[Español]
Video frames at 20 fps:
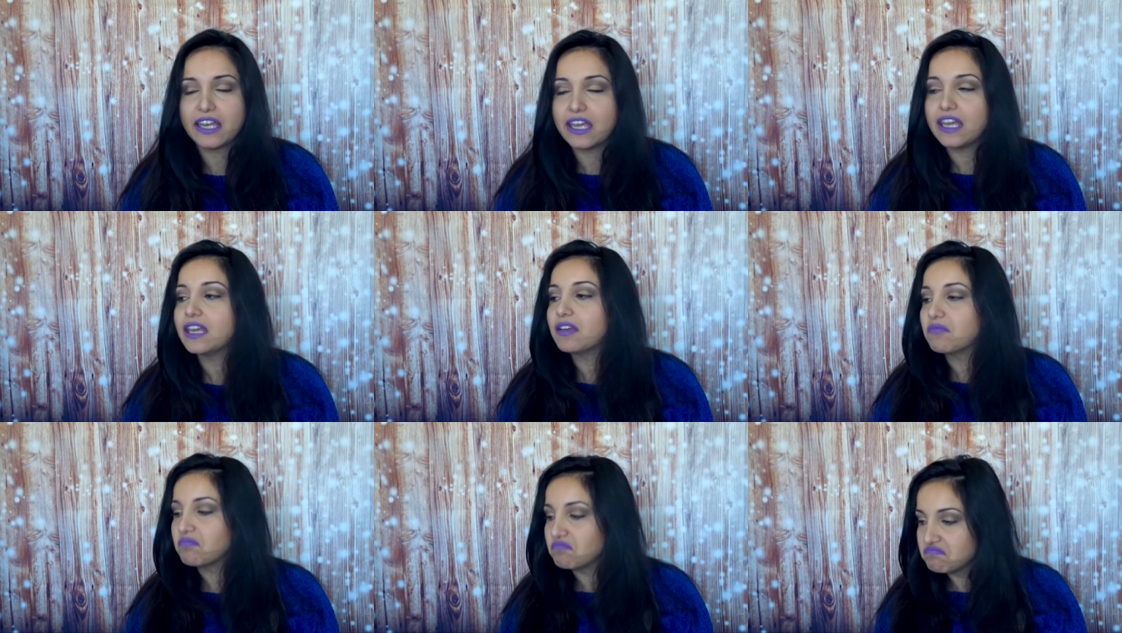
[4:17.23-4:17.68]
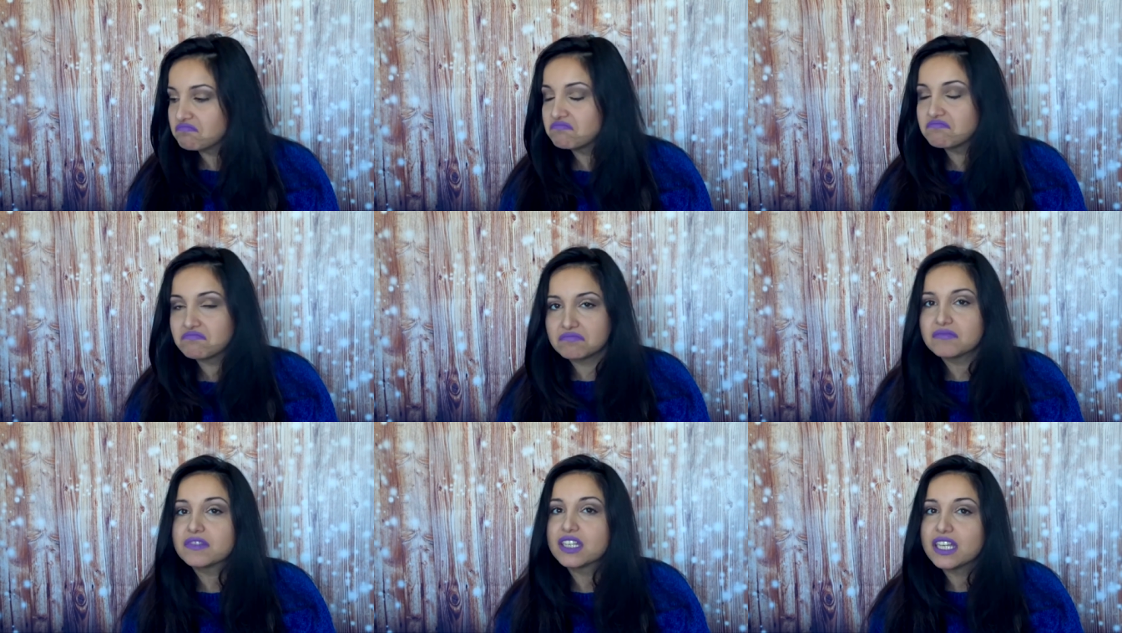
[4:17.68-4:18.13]
y...
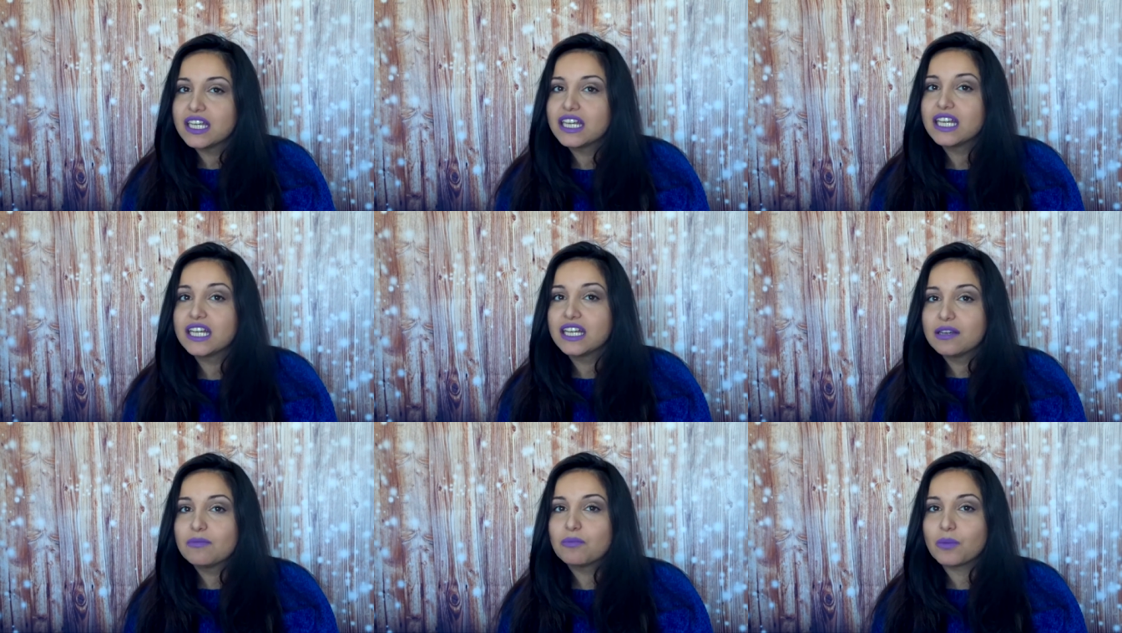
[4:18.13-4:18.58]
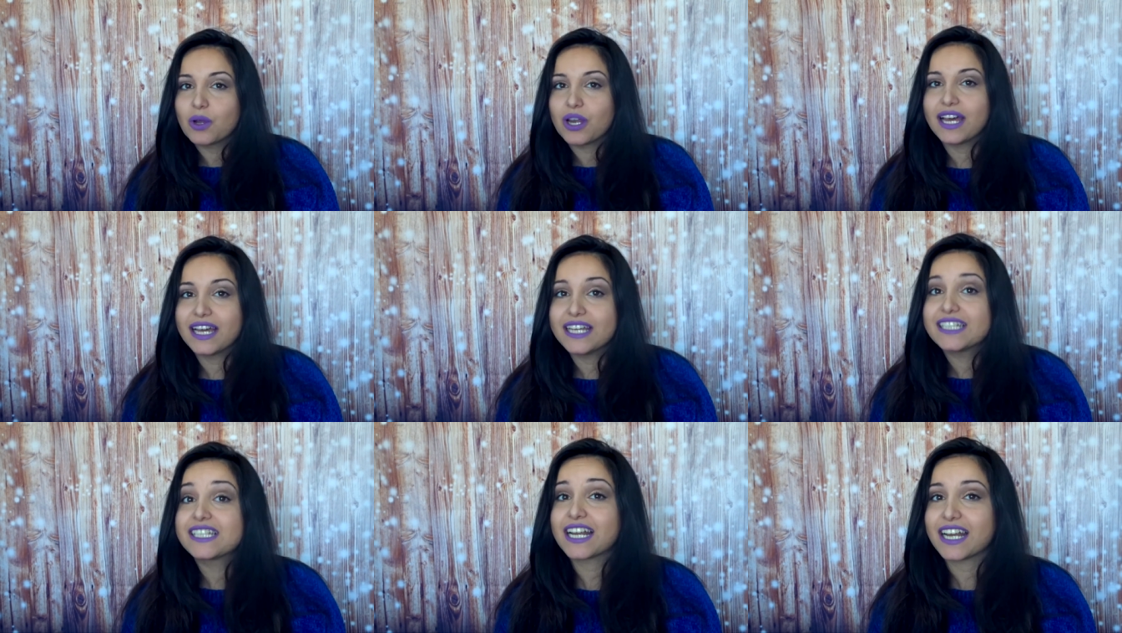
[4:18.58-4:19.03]

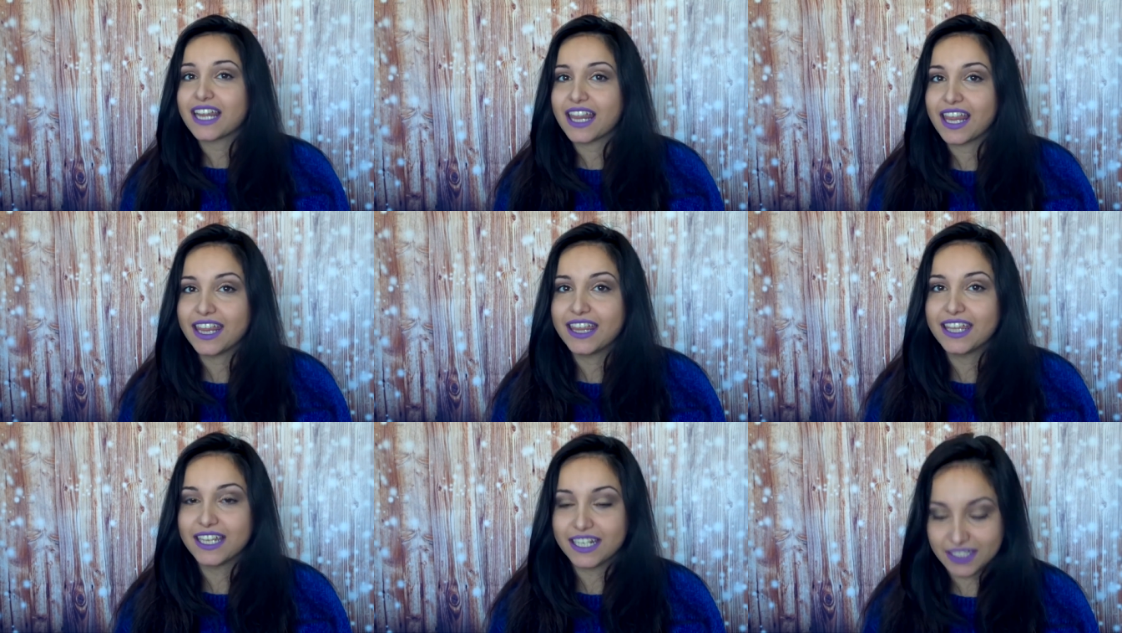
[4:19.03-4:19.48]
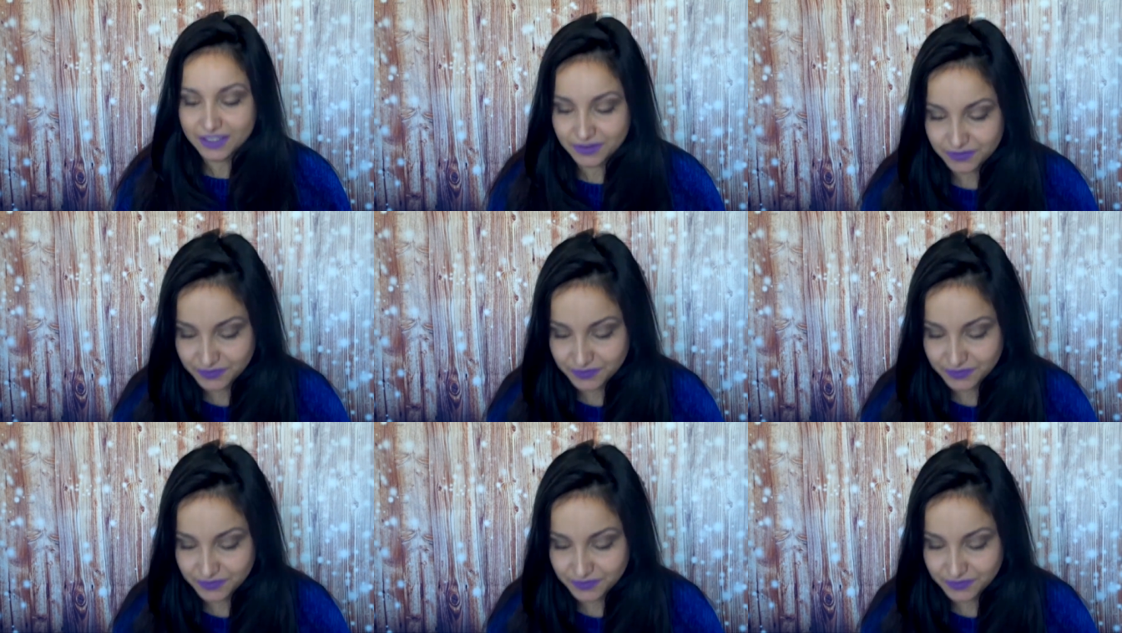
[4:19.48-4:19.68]
Bueno, es la decir.